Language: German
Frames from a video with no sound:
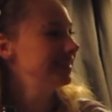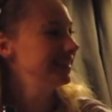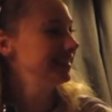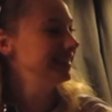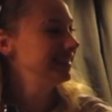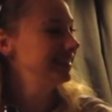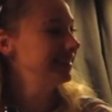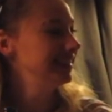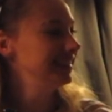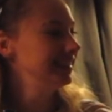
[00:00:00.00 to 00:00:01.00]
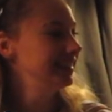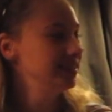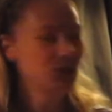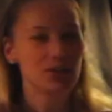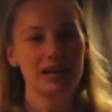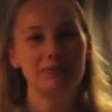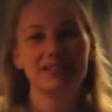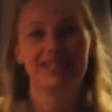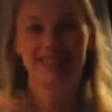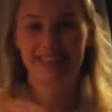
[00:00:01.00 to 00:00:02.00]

Da du es noch nicht geplant hast. Doch, habe ich.